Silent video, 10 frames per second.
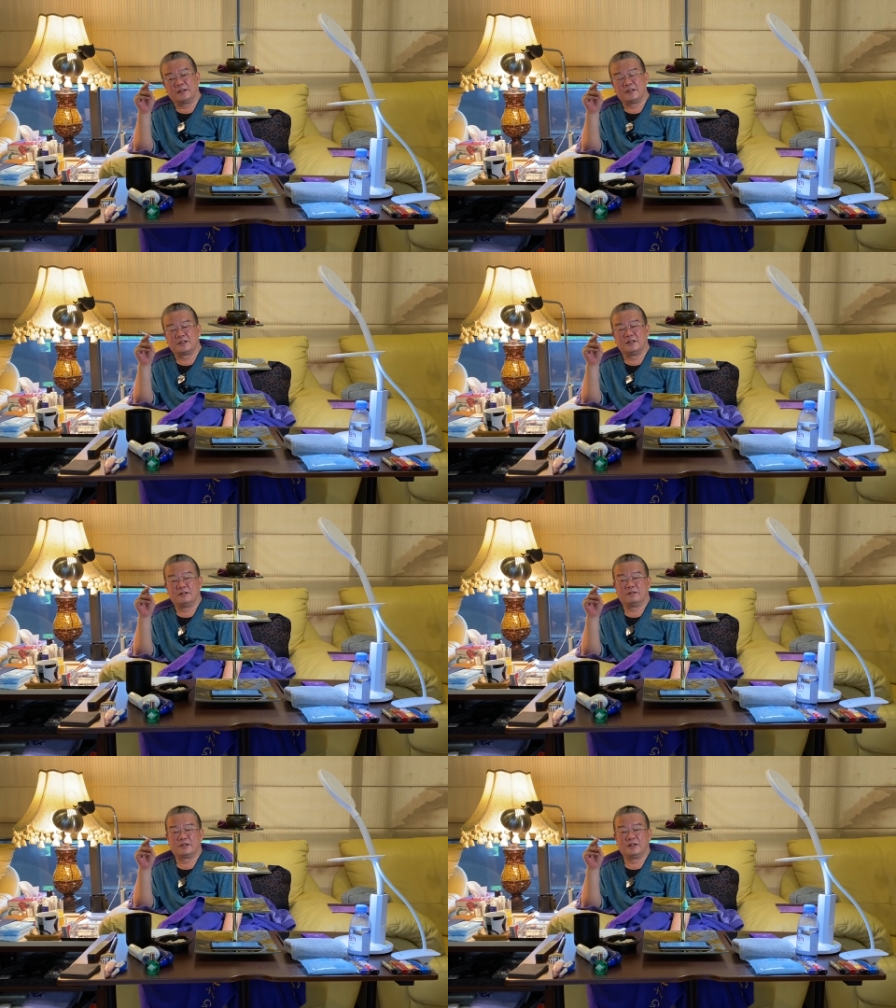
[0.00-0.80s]
但是呢，
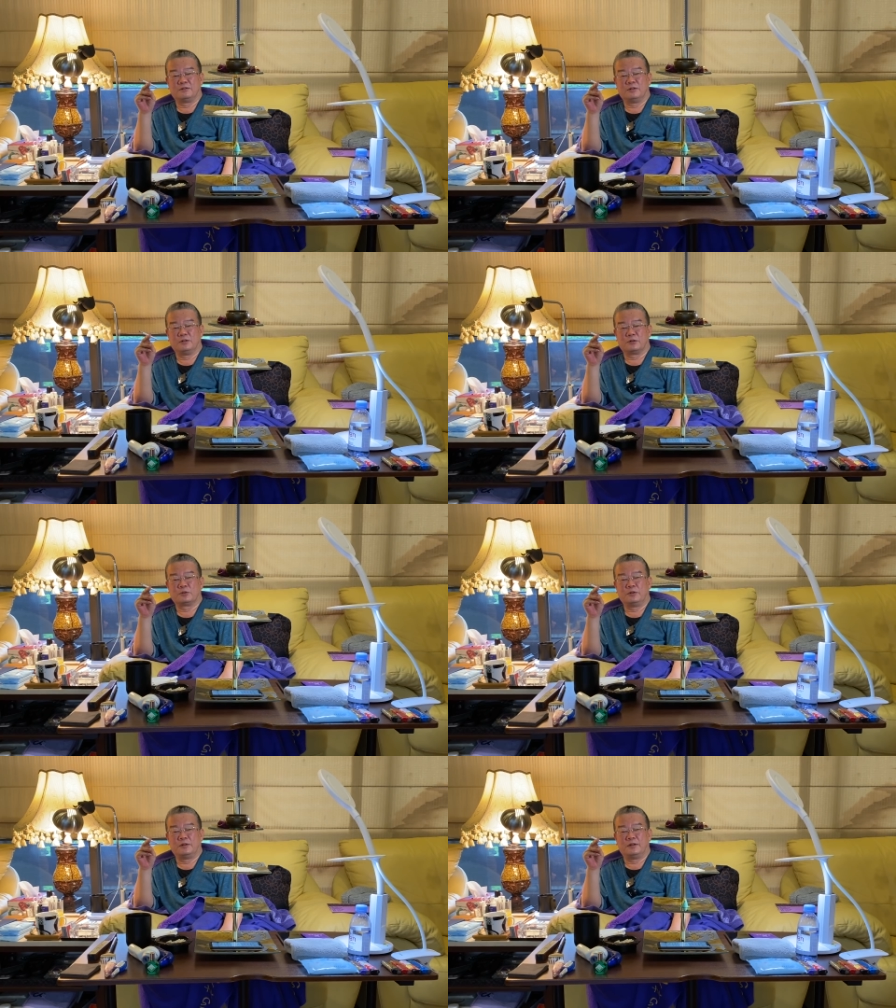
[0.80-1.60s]
我现在如果又
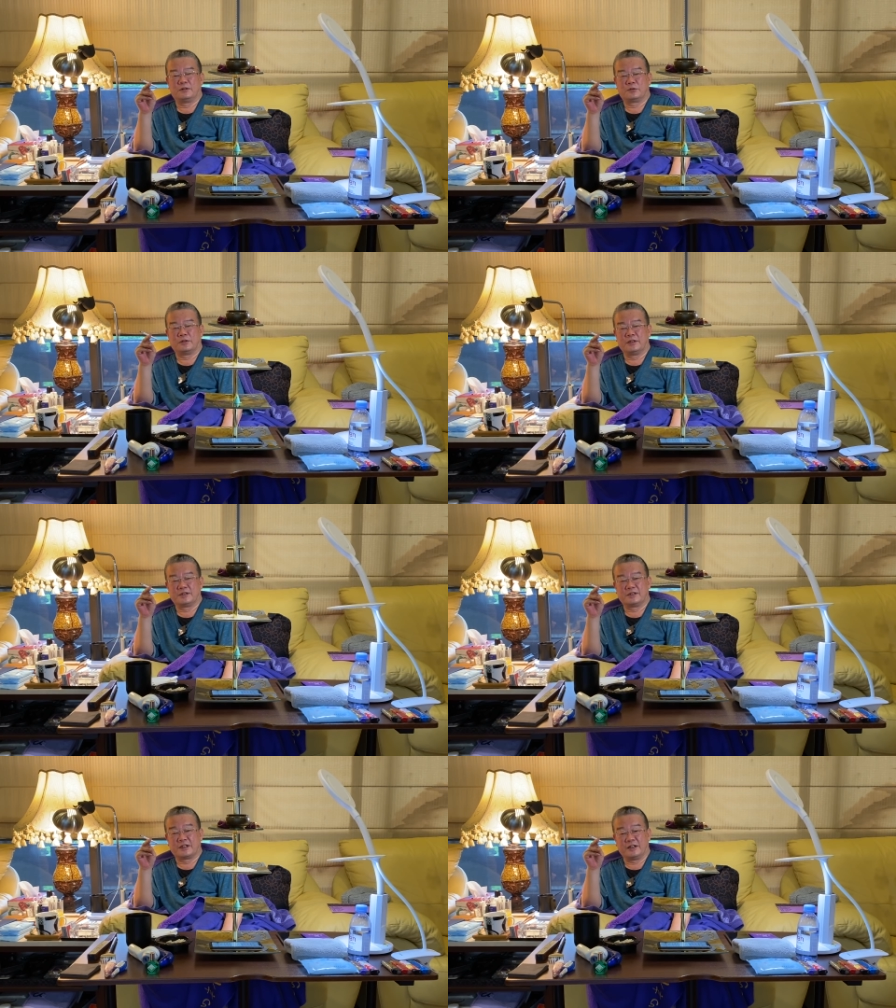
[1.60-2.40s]
说哦，绝对
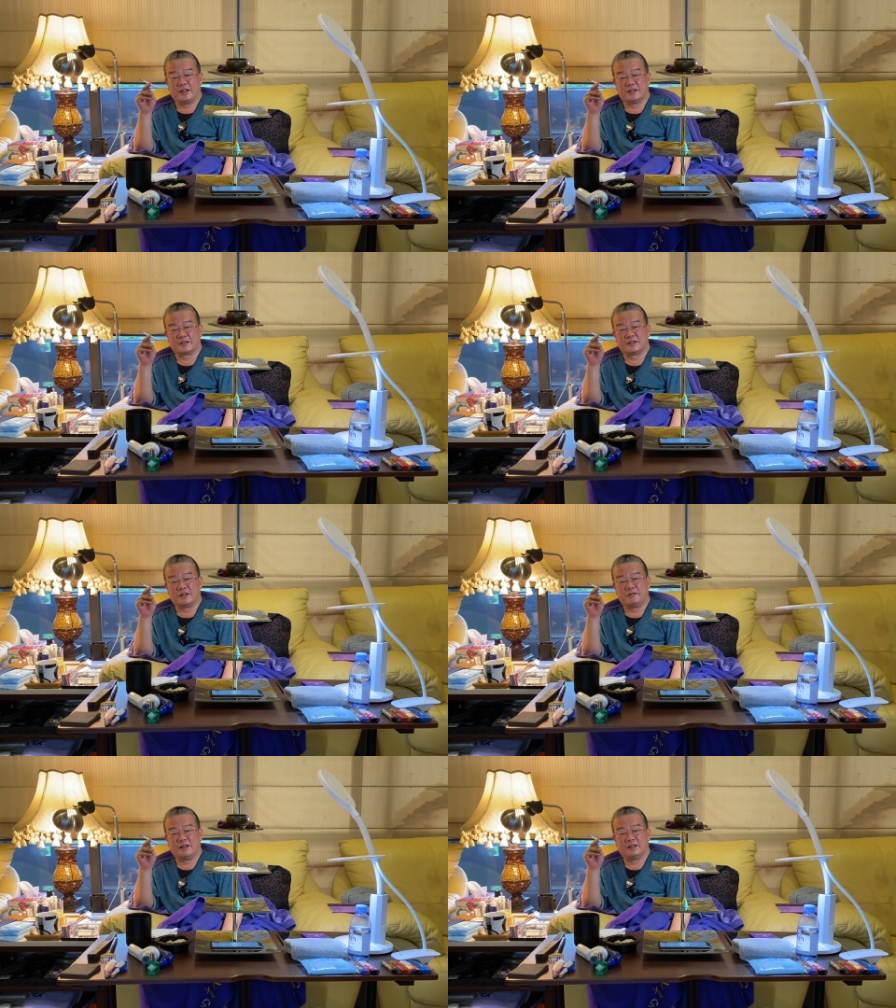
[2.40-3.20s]
是这个样子的
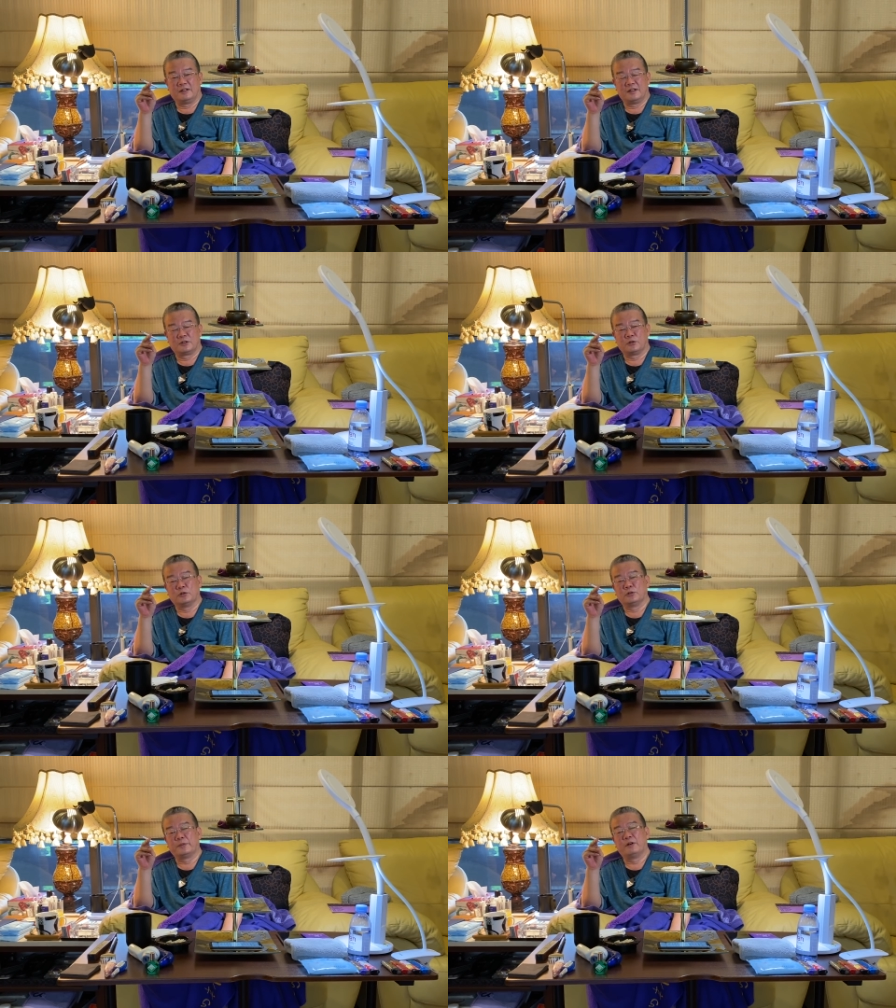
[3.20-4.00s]
话呢，那周总
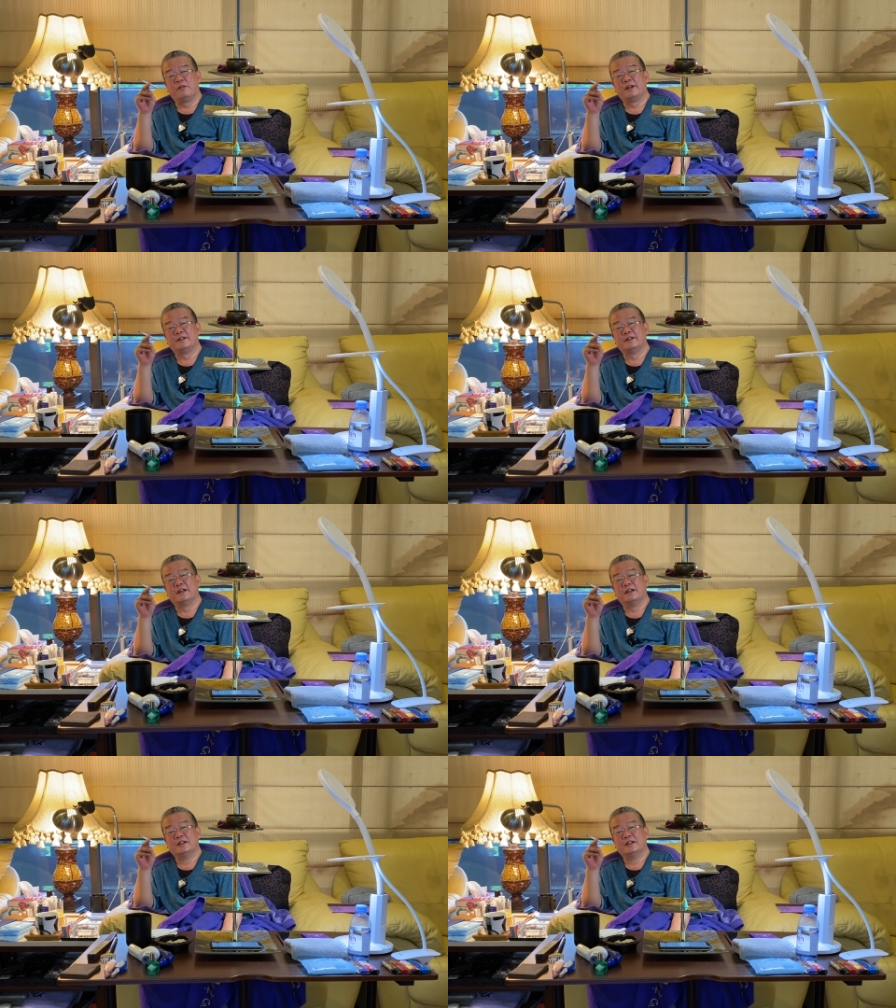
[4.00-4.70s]
就变坏人了。